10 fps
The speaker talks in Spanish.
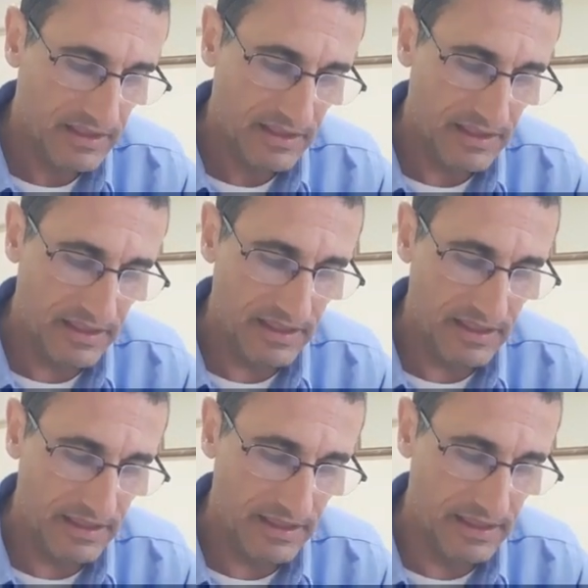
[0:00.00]

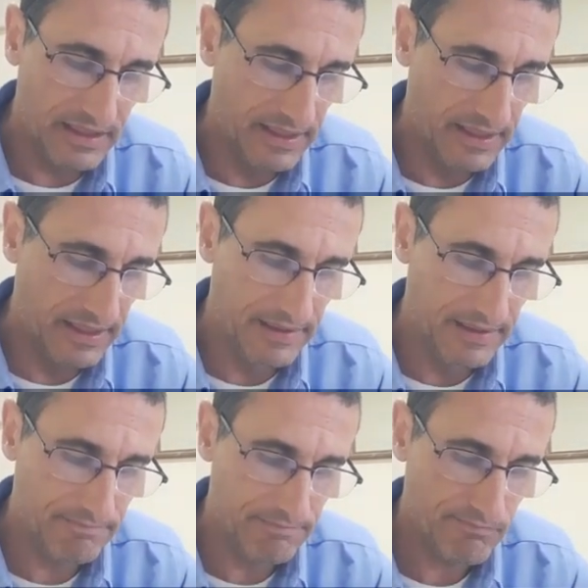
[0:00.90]
eh,
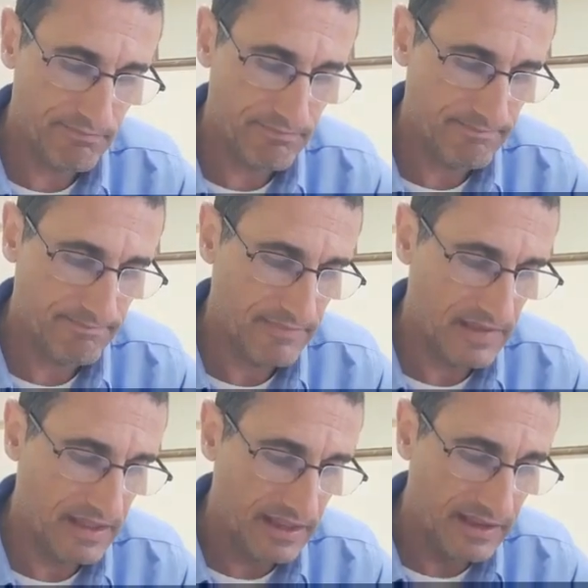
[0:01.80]

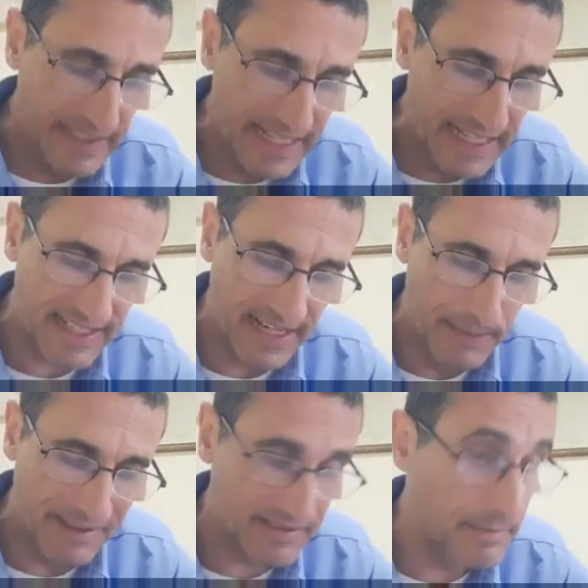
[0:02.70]
dile a Israel,
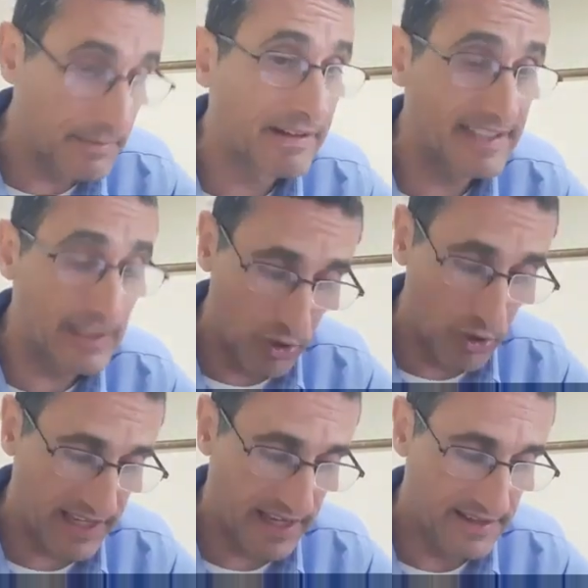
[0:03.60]
versículo
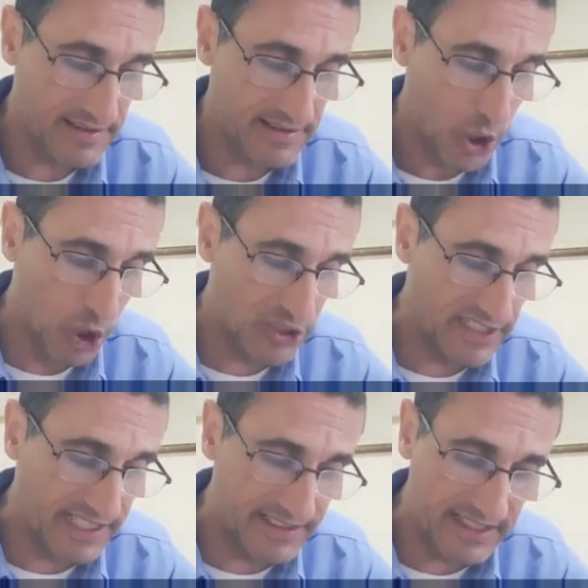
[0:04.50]
6,
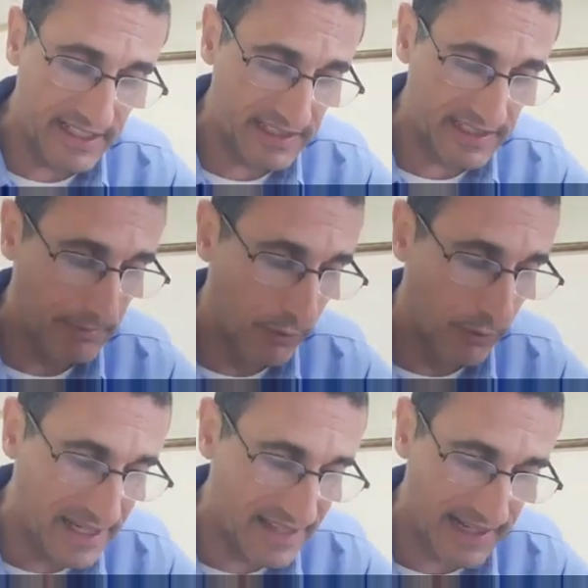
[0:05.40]
Otseti Ethem, los voy
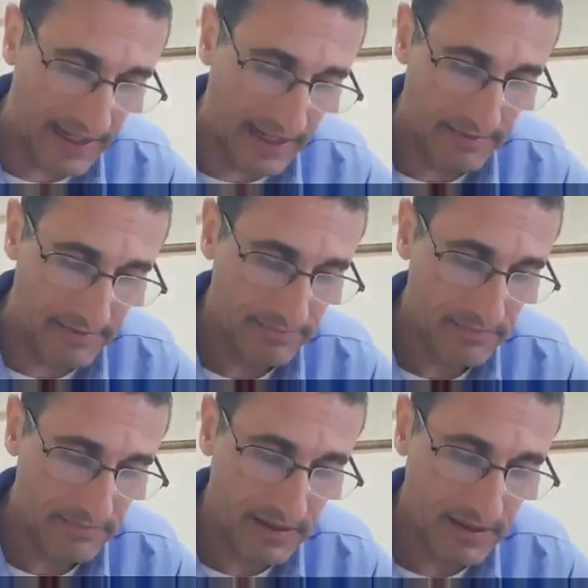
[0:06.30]
a sacar.
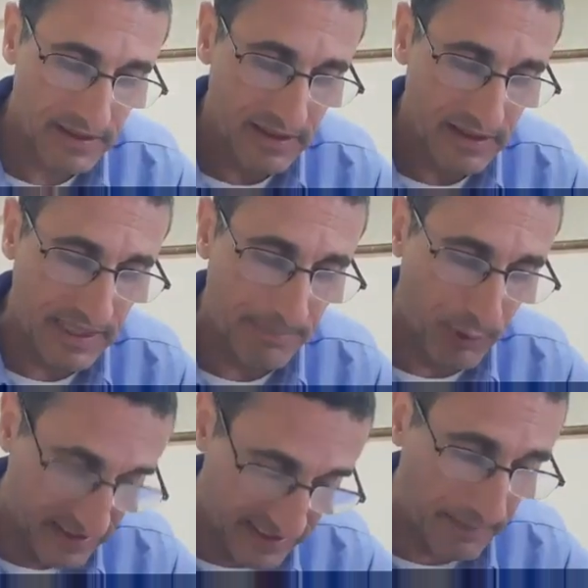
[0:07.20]
Después
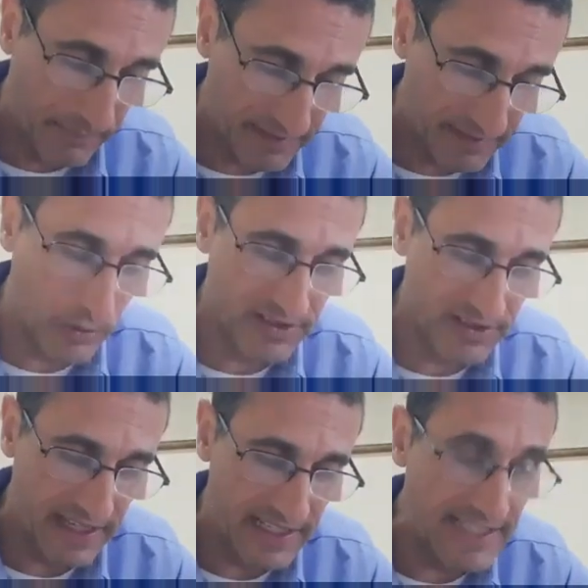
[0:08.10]
dice en el versículo
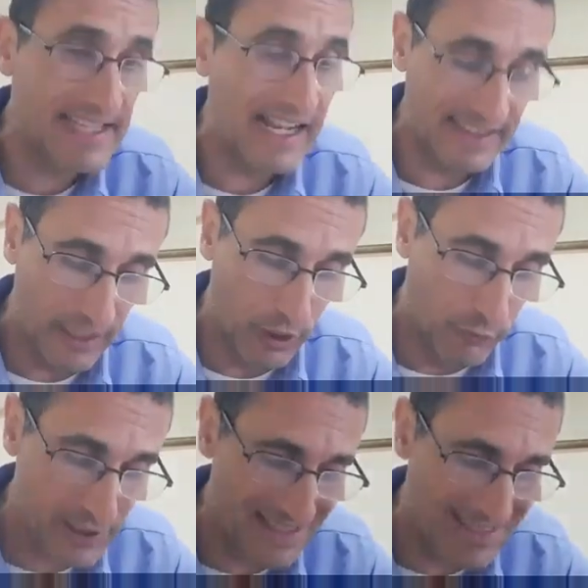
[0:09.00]
6, Itzalti, los
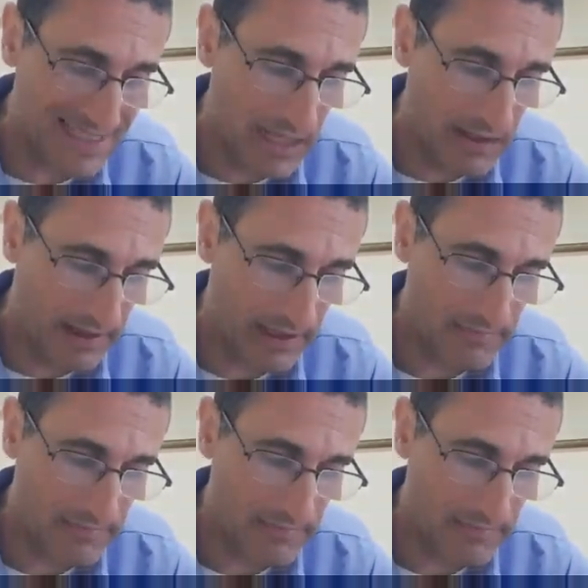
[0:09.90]
voy a salvar.